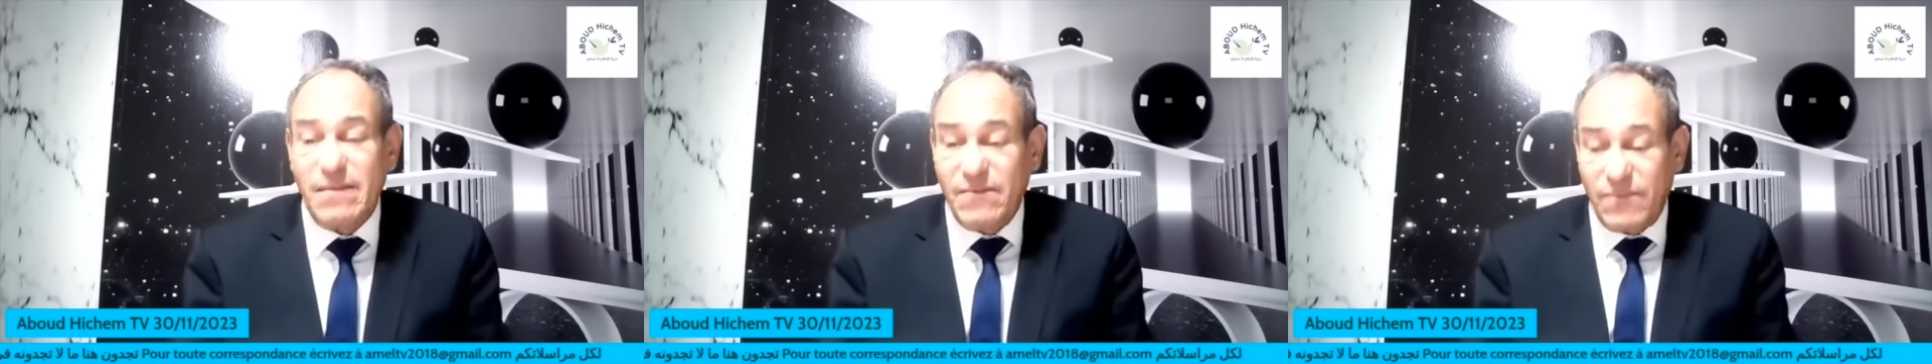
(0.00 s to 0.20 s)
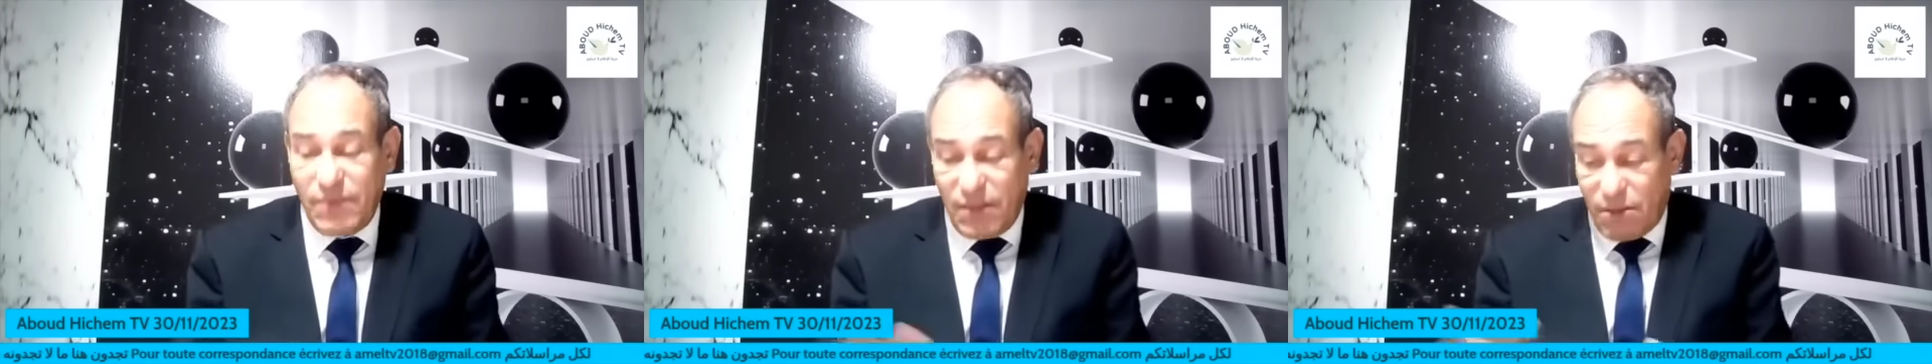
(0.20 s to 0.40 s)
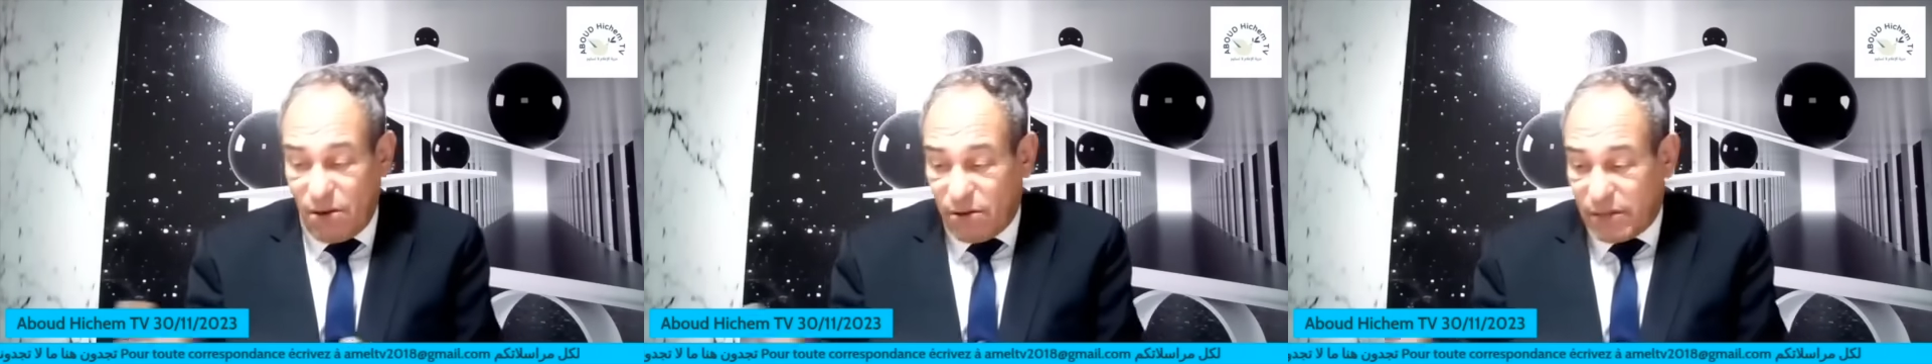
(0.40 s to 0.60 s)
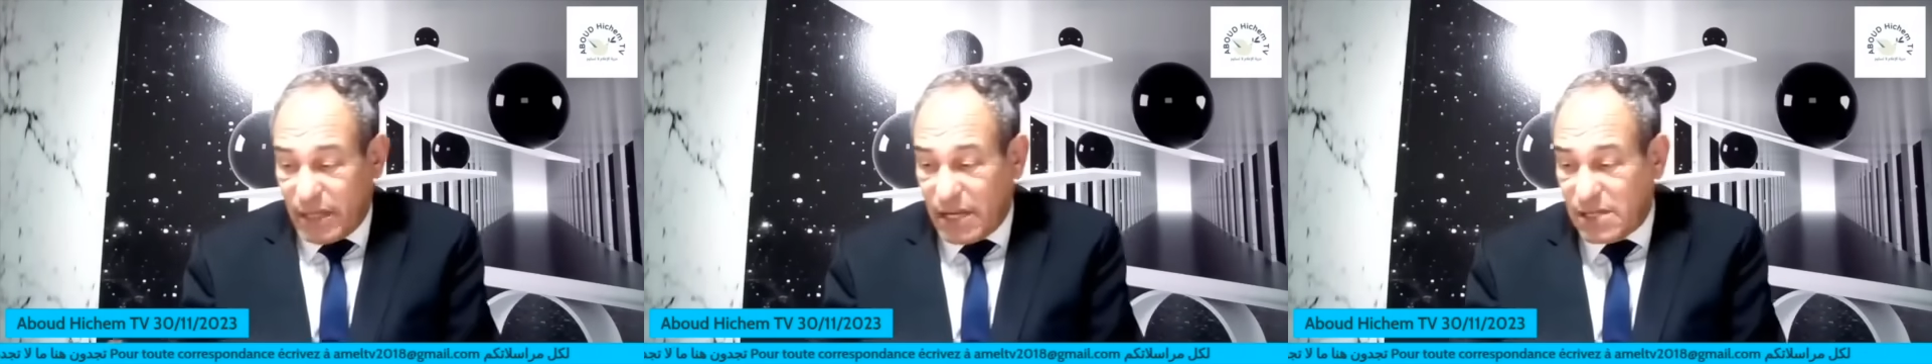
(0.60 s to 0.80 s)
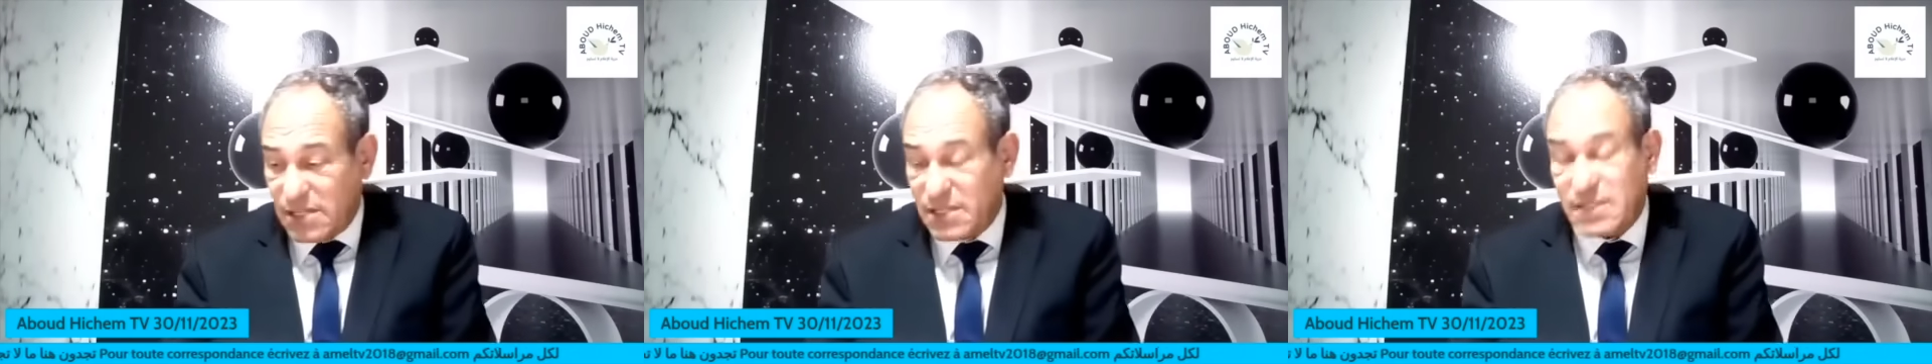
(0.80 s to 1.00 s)
في
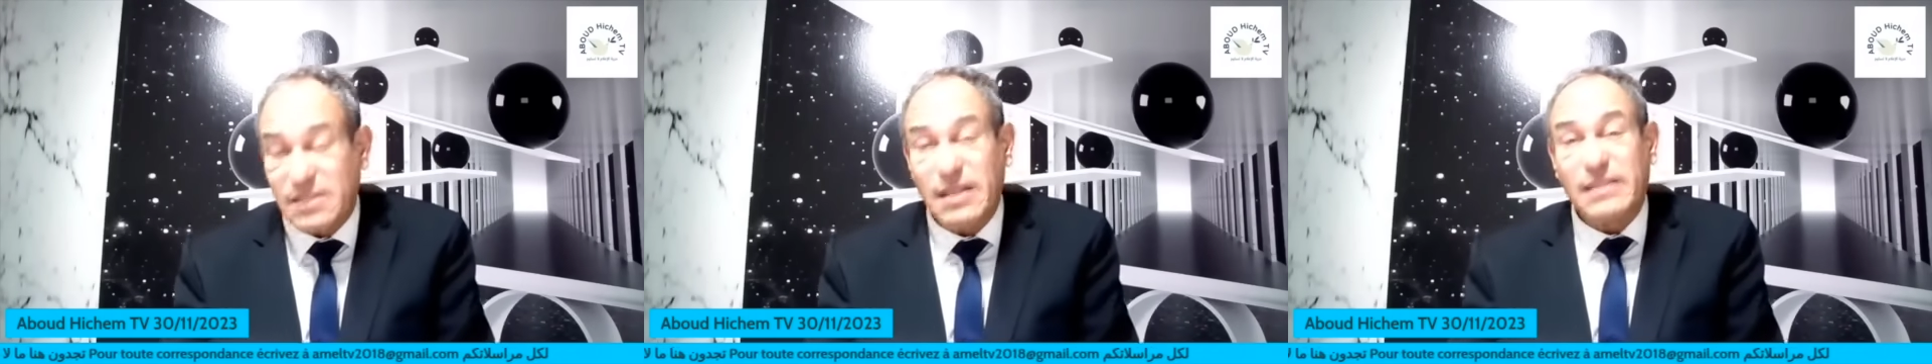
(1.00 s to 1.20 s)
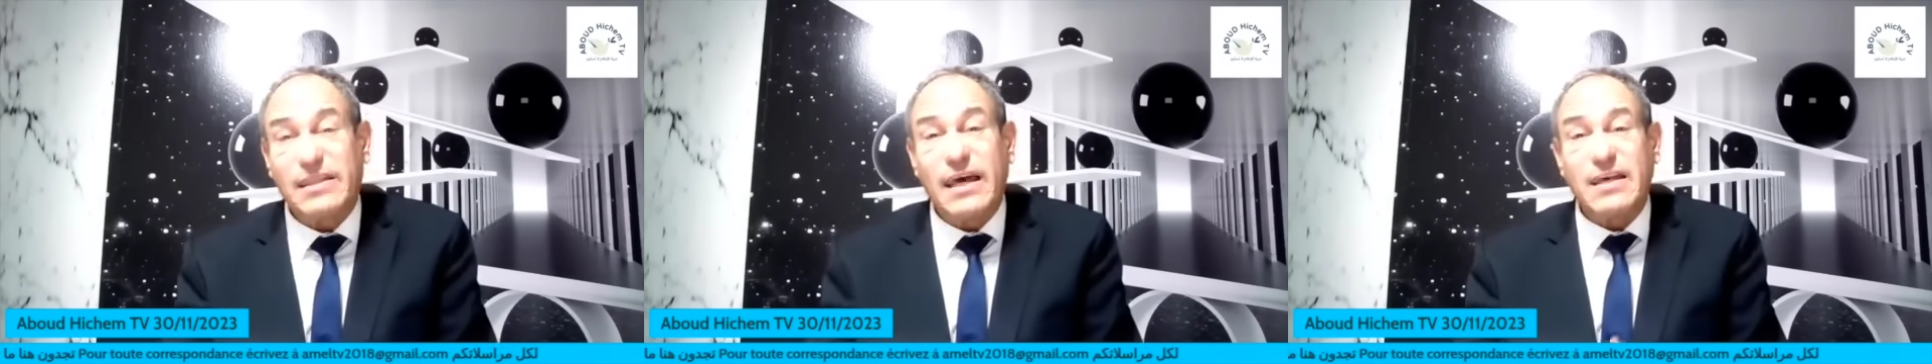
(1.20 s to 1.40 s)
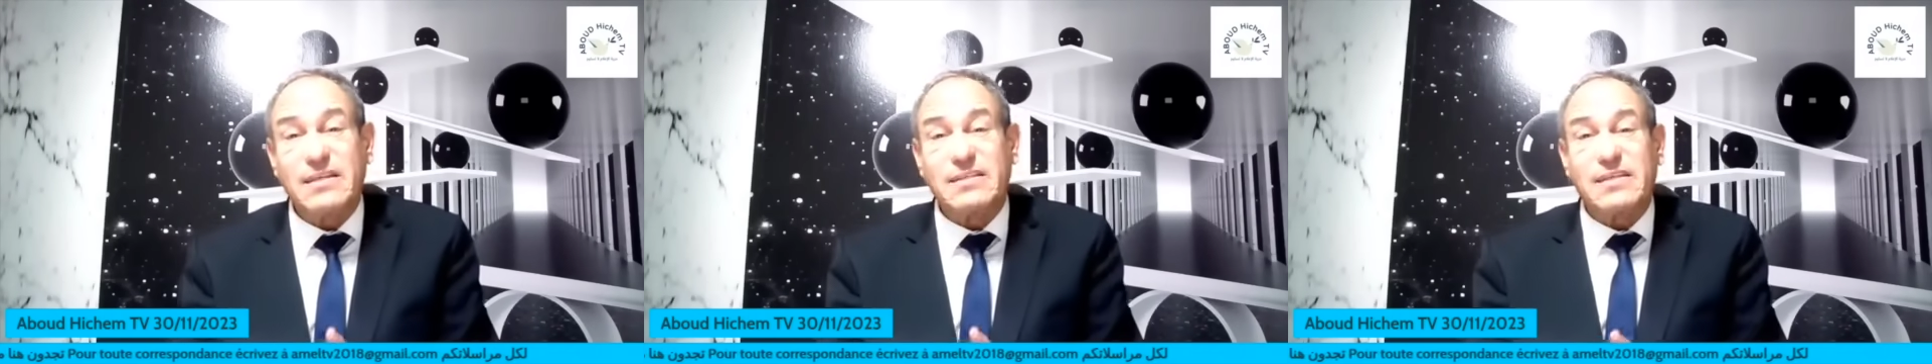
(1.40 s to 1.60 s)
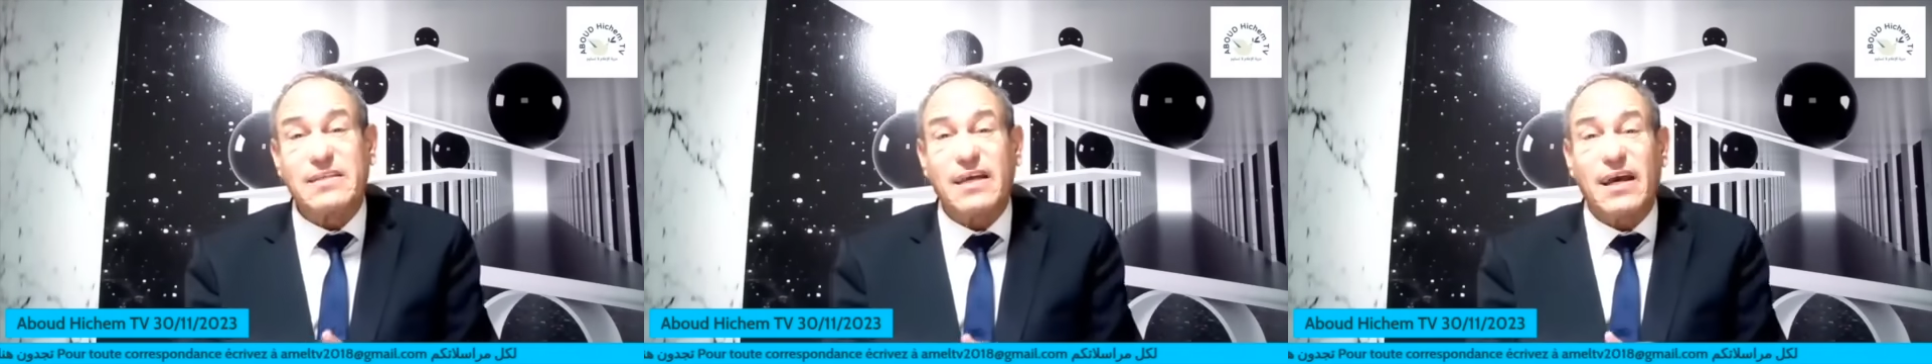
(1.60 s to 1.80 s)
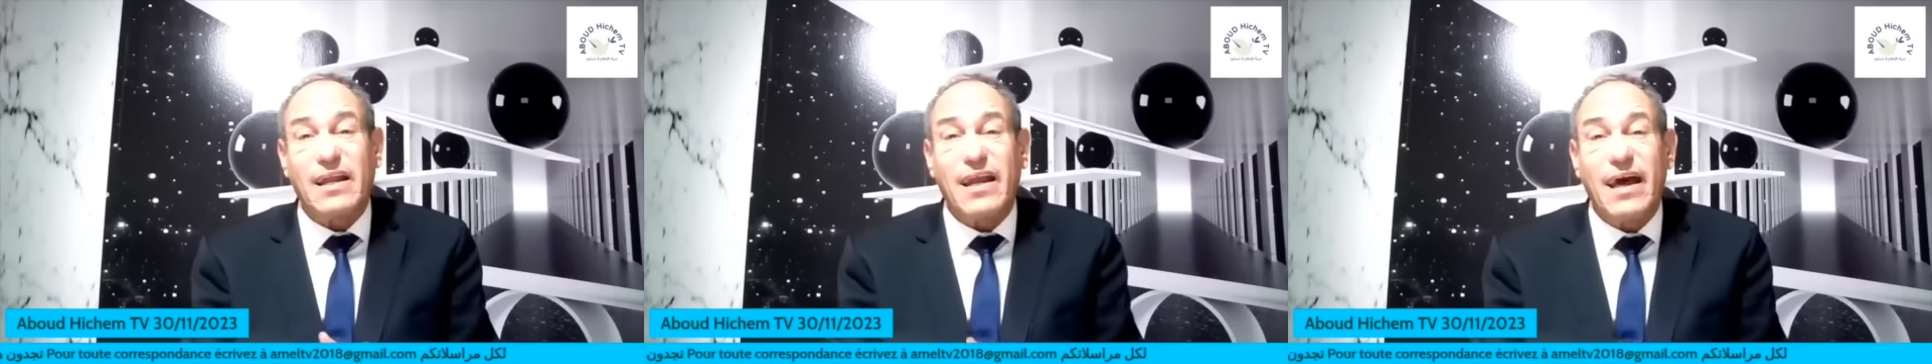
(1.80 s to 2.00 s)
13 سنة تاع
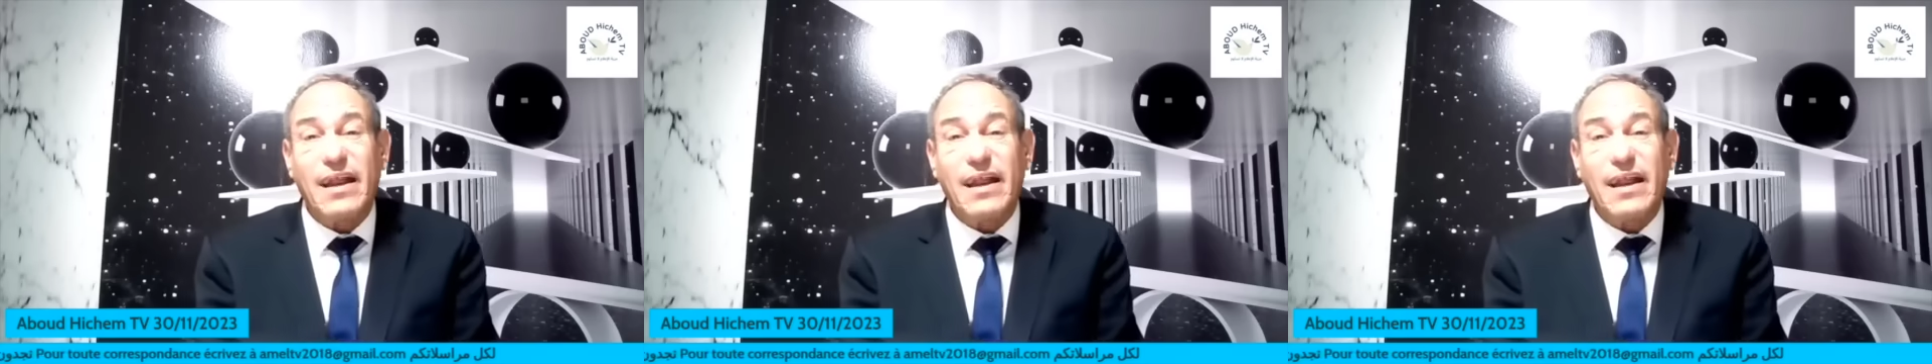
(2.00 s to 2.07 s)
الاستقلال